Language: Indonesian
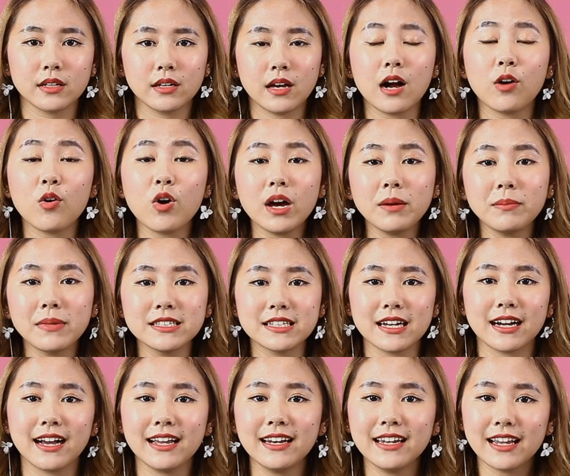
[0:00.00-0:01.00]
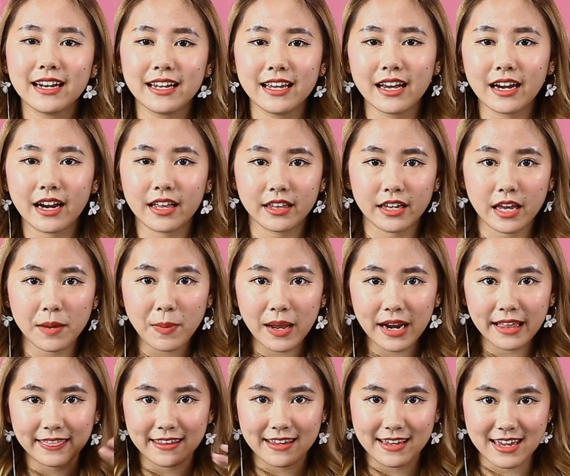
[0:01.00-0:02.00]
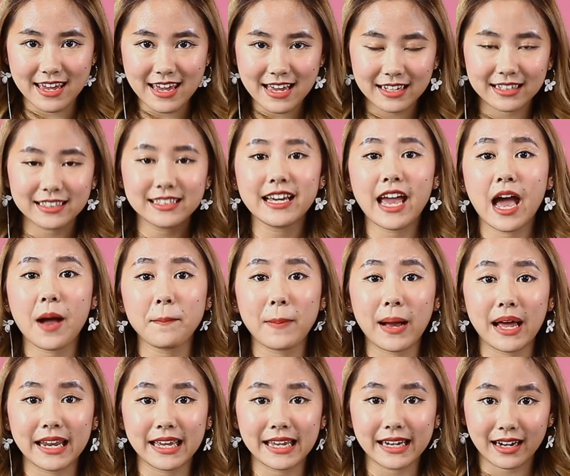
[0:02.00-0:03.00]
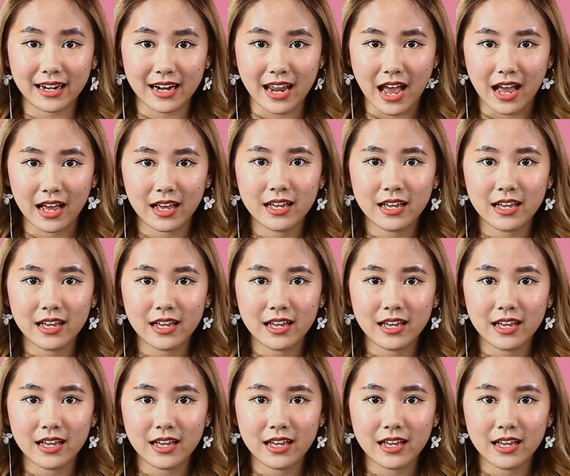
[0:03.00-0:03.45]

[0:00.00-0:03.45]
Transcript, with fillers: Aku akan bacakan dari yang ratingnya paling tinggi ke yang paling rendah.